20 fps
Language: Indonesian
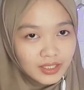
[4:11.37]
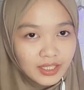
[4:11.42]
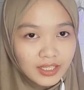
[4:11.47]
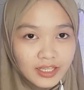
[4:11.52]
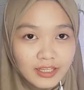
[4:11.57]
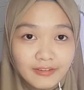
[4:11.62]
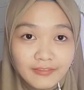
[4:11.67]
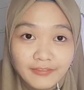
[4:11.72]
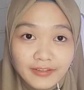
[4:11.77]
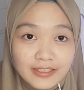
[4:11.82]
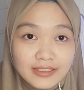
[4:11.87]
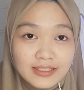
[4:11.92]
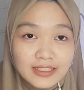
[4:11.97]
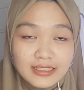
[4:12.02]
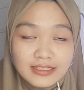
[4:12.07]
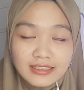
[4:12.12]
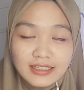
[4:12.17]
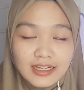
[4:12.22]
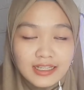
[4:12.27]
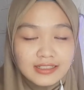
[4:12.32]

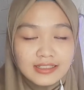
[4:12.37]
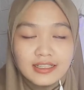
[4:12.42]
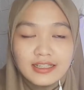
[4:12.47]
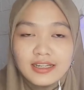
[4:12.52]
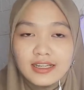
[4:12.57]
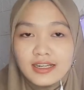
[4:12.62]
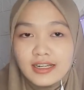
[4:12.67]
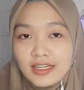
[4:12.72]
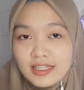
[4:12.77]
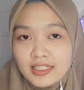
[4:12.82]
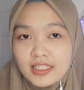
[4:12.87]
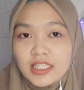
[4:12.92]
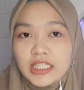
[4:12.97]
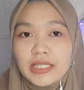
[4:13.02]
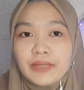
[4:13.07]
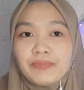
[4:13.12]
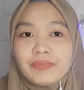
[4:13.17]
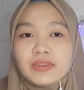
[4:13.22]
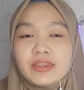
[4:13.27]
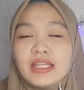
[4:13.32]
investasi reksadana
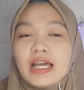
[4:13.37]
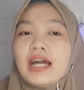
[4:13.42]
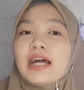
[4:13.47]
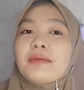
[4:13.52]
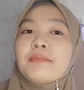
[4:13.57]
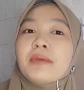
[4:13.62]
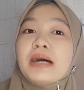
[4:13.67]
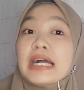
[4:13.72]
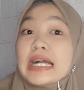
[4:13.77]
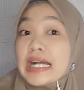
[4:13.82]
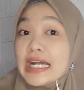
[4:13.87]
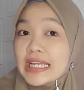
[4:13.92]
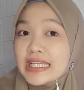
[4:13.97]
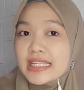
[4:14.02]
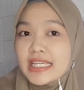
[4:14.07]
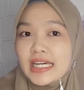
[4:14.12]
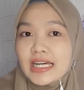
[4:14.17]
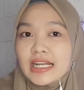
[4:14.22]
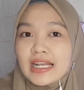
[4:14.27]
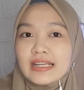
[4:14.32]
ini nah
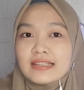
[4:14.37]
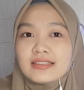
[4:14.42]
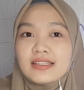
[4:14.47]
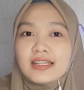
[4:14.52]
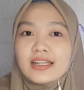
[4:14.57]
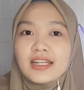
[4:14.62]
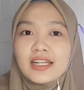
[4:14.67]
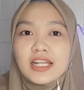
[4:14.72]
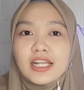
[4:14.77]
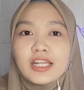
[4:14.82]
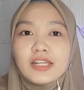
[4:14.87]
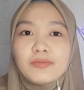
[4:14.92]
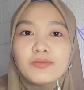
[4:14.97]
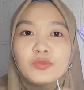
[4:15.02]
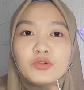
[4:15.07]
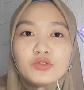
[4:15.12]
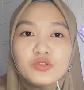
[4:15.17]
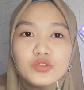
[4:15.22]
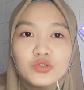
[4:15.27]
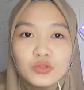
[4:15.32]
makanya reksadana ini
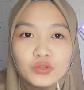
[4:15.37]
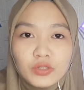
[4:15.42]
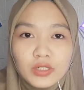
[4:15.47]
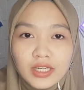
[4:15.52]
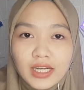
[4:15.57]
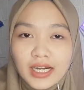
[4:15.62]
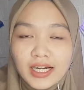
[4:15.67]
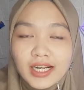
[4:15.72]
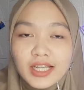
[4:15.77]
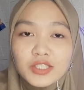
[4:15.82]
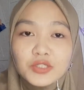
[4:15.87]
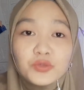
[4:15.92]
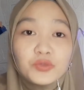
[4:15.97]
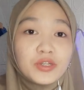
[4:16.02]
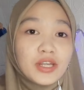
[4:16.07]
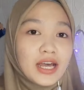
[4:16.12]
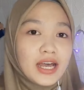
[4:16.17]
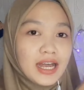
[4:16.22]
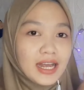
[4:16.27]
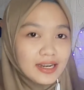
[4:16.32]
muncul karena
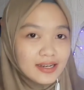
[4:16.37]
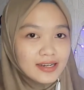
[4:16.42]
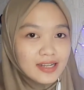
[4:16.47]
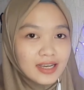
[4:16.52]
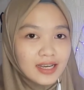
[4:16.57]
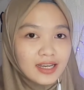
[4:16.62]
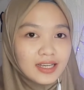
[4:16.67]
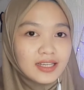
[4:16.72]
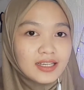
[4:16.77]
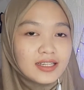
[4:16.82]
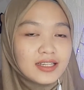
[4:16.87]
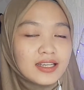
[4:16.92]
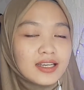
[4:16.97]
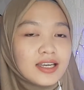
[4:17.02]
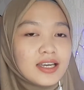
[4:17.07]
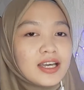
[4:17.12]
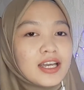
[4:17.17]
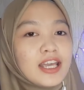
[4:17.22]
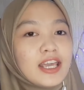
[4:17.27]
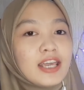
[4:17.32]
sudah ada
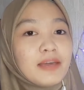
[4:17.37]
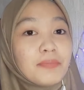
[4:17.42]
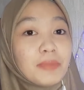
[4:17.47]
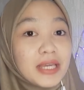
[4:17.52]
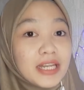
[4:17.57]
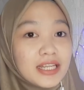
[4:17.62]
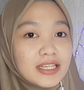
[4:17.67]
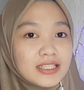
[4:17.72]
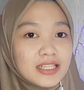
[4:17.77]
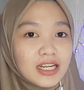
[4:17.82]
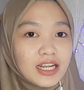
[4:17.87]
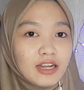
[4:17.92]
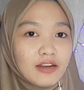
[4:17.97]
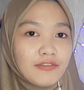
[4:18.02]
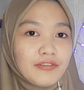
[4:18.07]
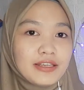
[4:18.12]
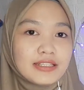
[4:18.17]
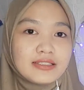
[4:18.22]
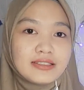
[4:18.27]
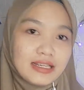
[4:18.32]
manajer
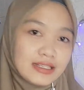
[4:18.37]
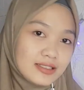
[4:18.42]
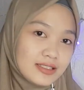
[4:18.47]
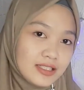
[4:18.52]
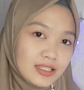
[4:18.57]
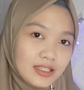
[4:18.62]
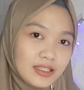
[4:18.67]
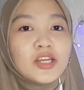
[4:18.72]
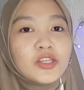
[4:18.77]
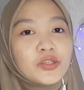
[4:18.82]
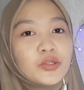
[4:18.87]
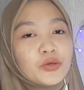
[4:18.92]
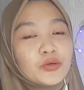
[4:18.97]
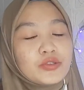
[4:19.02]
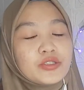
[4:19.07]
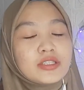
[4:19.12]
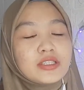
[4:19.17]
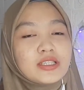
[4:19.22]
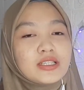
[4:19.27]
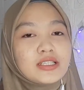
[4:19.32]
investasi,
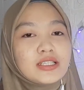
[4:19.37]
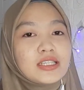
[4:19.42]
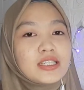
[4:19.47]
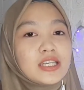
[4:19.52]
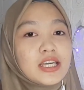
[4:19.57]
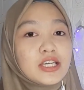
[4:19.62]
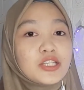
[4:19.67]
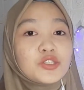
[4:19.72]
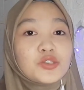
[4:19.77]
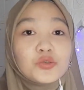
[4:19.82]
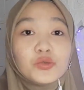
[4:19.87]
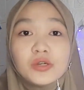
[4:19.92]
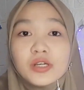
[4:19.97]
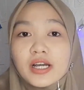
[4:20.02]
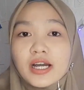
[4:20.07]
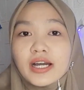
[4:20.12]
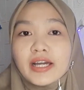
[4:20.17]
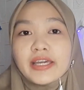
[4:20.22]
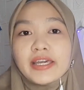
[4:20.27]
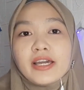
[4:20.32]
terus dia
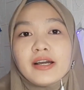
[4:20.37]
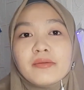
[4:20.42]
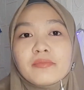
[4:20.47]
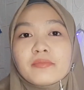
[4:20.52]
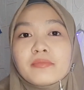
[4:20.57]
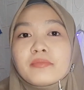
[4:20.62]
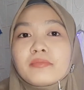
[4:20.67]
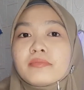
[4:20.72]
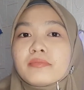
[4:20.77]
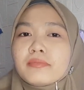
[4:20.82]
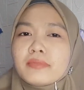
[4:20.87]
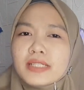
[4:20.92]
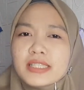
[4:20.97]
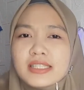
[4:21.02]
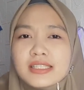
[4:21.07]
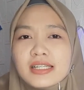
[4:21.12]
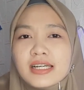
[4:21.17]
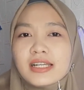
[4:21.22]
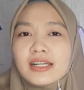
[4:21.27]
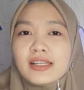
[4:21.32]
juga yang
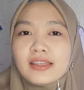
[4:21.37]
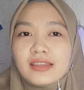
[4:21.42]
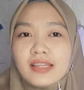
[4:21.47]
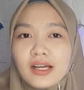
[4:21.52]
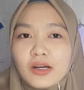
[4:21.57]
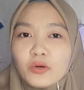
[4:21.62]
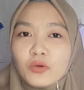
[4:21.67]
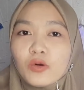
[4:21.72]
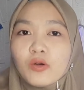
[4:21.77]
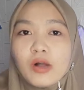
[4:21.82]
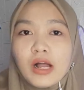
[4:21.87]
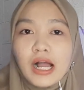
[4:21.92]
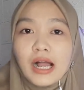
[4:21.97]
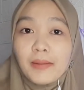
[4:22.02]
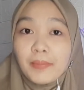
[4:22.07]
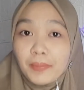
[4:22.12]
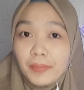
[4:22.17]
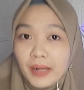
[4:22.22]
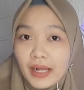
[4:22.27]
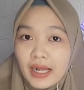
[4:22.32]
mencari tahu
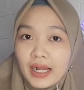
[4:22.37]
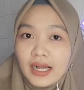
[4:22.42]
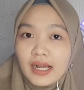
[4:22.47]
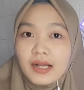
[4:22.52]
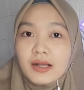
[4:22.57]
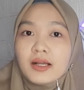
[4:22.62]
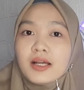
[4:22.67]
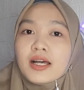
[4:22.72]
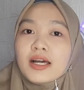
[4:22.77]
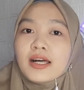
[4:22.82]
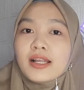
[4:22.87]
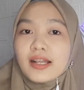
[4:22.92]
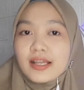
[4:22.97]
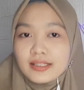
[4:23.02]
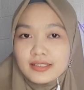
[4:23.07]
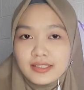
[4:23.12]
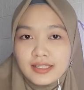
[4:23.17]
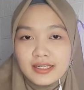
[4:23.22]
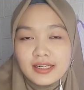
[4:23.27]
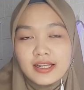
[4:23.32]
apa
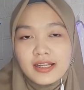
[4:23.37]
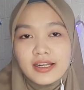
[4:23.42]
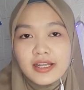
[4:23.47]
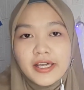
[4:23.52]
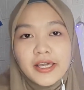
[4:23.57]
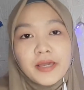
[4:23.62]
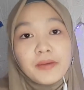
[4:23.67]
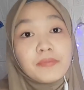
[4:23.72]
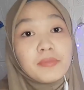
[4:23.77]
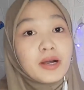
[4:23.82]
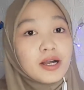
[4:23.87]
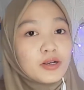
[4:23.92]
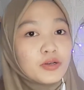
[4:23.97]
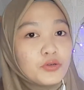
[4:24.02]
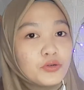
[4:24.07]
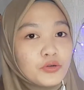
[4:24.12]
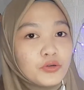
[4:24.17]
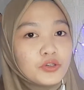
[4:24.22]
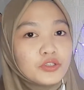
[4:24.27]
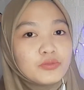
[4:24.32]
reksadana yang
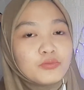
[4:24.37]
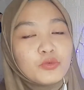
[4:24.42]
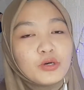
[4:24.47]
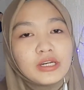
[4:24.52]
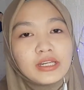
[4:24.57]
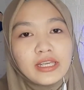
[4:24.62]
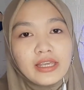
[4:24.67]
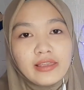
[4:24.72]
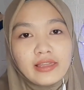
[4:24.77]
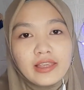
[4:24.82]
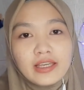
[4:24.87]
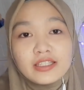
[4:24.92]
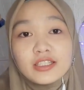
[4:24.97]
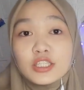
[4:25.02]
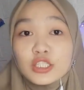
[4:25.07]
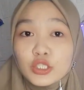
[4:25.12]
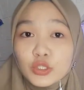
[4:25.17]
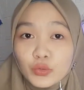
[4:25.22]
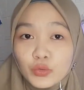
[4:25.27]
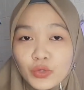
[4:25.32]
bagus buat kita
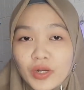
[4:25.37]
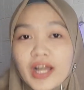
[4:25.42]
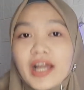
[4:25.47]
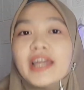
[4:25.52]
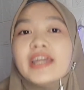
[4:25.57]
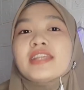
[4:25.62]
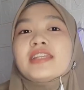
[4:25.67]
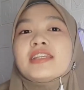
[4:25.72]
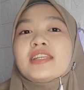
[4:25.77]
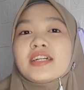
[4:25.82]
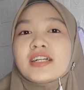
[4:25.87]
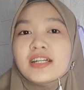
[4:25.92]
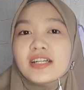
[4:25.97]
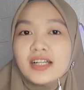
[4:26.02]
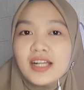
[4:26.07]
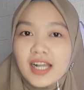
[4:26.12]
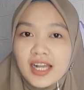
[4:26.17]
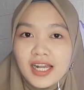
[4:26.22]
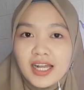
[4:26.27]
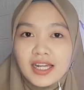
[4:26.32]
sesuai
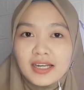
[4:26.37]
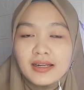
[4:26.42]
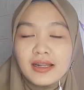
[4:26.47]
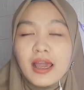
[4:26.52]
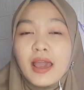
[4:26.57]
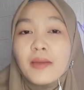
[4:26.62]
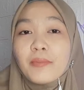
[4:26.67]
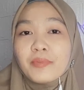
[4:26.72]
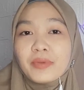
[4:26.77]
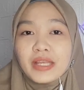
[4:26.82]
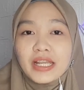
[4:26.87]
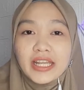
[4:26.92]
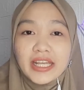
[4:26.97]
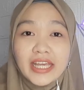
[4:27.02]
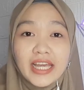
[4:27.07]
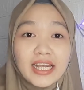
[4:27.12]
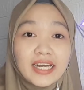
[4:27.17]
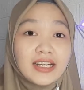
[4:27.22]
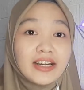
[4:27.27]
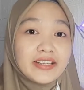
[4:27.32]
dengan
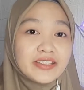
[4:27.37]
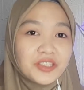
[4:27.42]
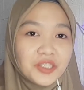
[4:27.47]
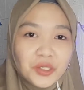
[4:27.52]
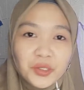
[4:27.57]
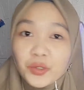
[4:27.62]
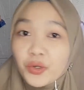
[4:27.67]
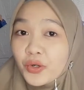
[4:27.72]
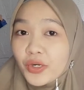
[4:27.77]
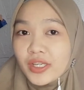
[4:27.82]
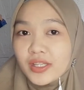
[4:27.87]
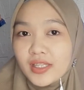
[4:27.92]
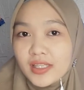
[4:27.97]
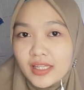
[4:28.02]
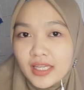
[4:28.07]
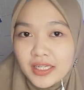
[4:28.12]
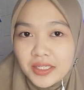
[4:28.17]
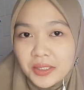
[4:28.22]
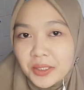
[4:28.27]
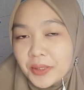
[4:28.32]
pilihan resiko kita
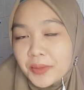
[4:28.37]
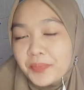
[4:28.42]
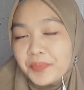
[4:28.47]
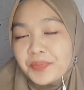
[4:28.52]
tadi.